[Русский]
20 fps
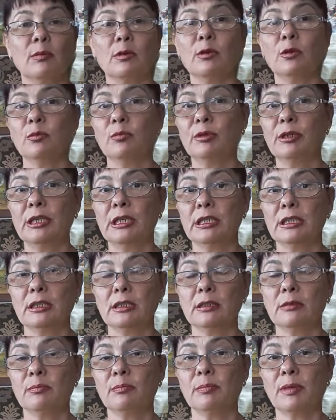
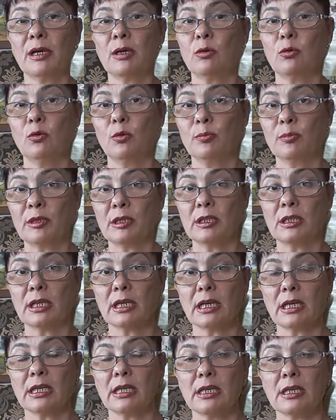любые покупки
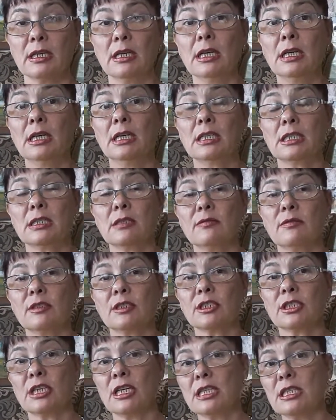дорогие
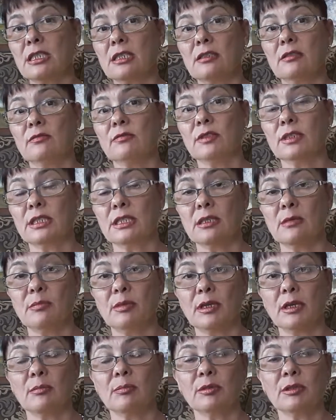совершайте в
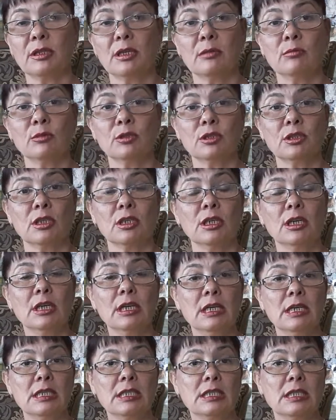октябре, потому что
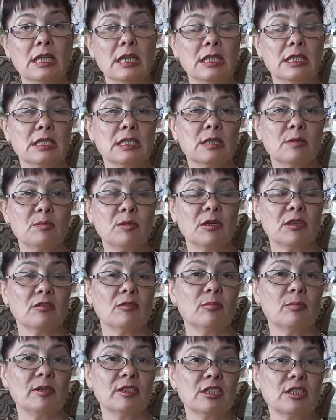с
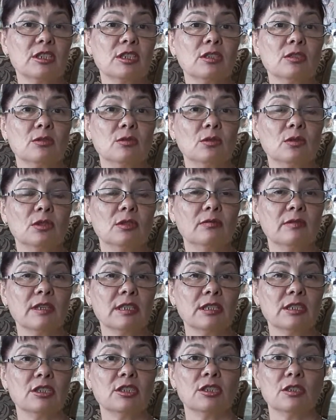31 почти до
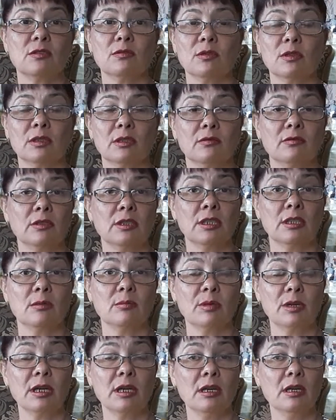24
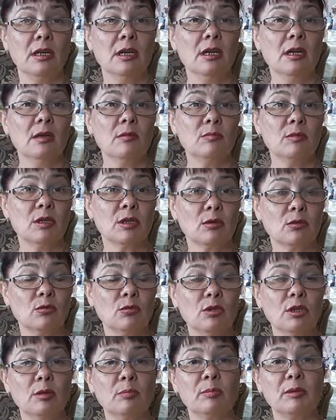ноября
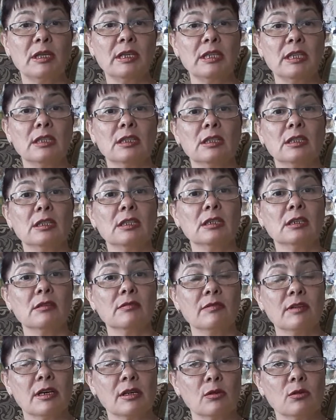Меркурий, планета
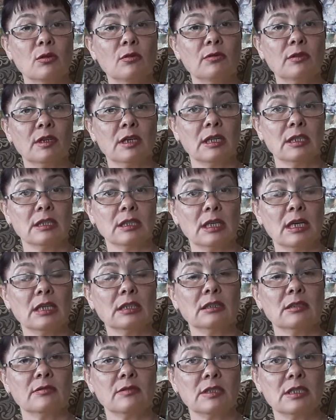договоров,
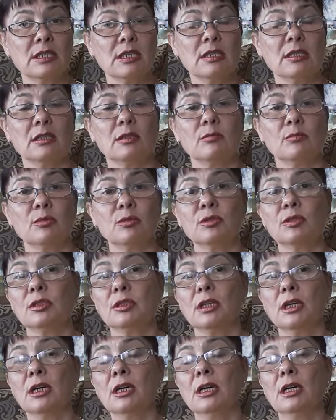контактов, сделок
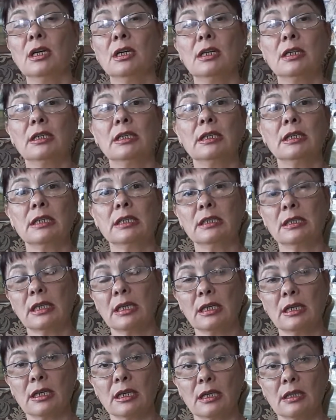будет э,
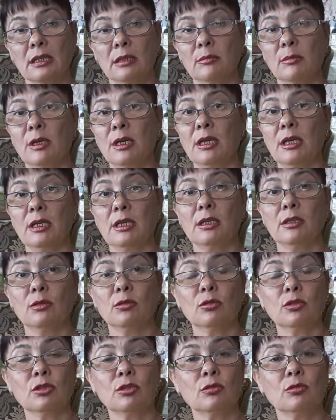ретроградным. И
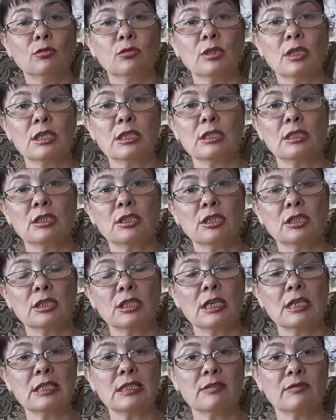то, что у нас
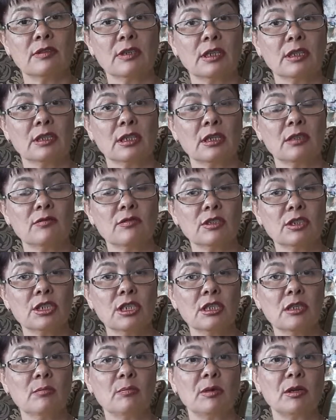начинается в
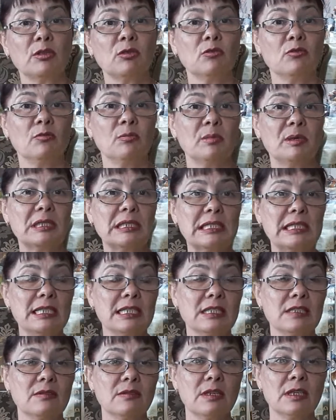ретро-движении, потом
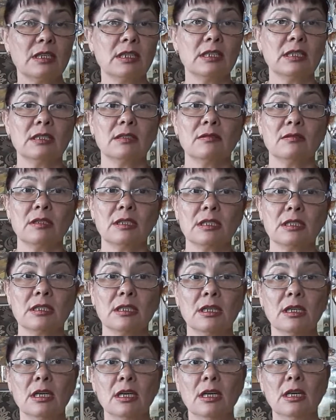впоследствии
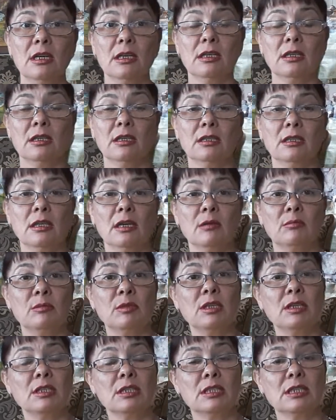оказывается э, нам
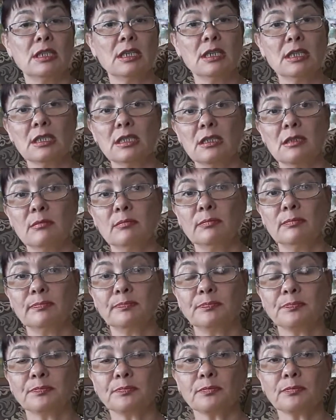неинтересным,
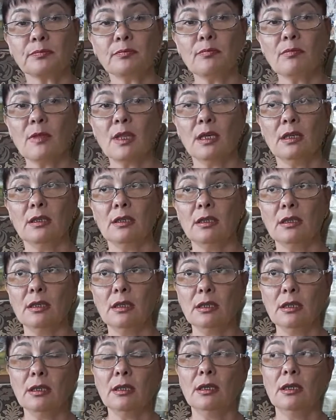
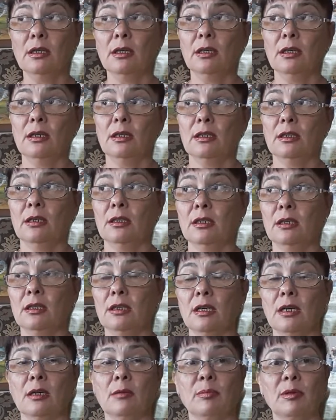и, а,
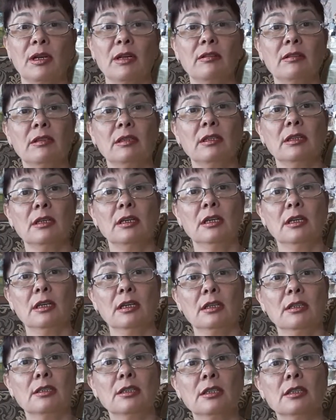как правило,
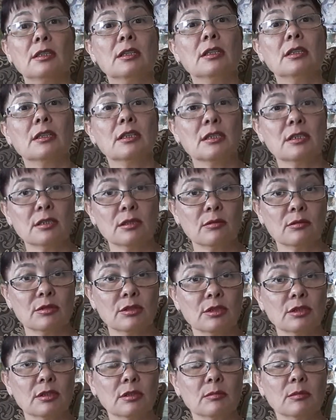
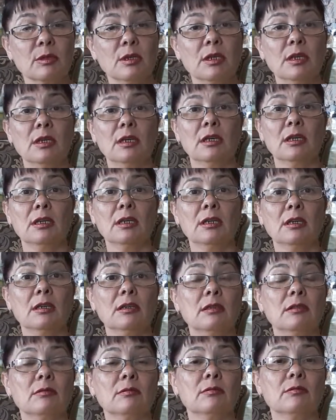недолгосрочным.
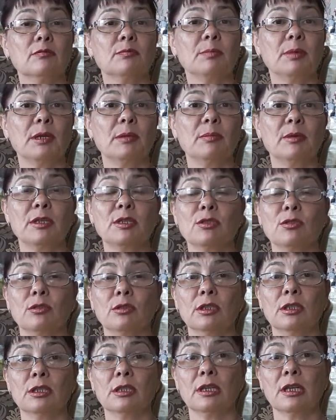А,
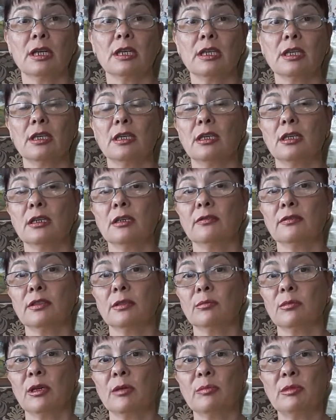приобретенные дорогие
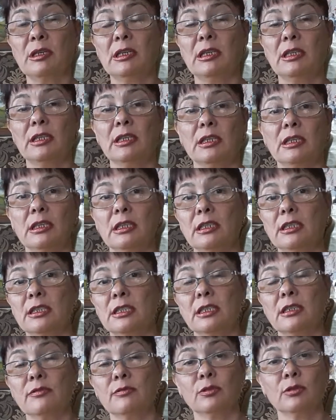автомобили или
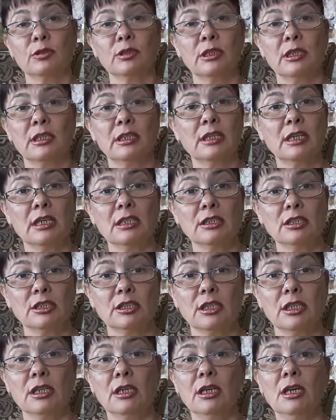телефоны или
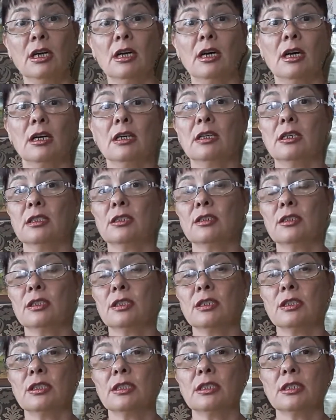гаджеты
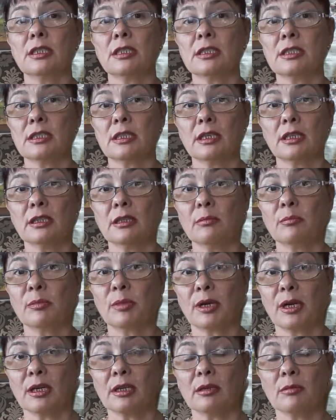окажутся со скрытым
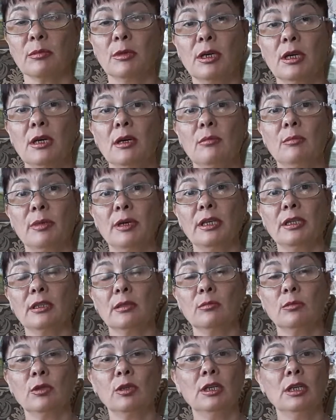браком.
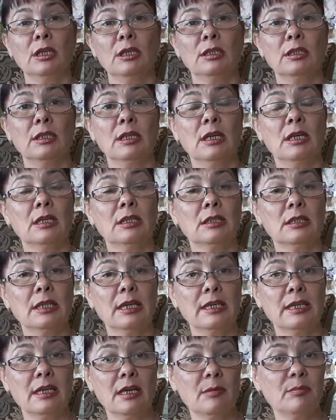Поэтому на
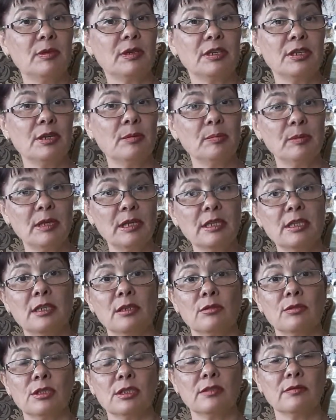ноябрь не
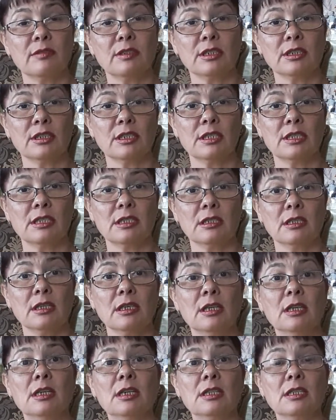планируйте важные дела,
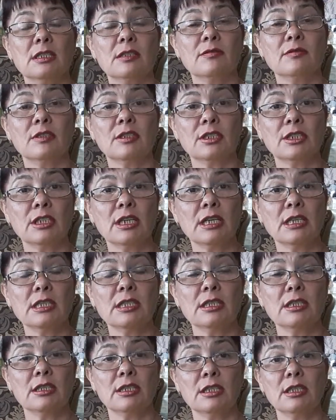
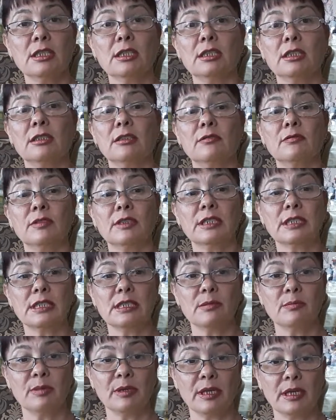совершайте их а, в
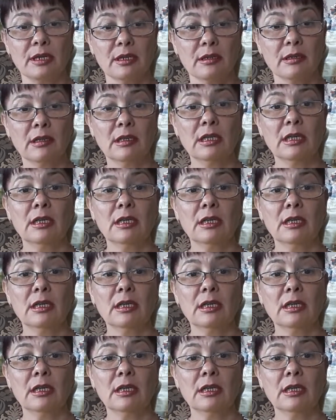октябре.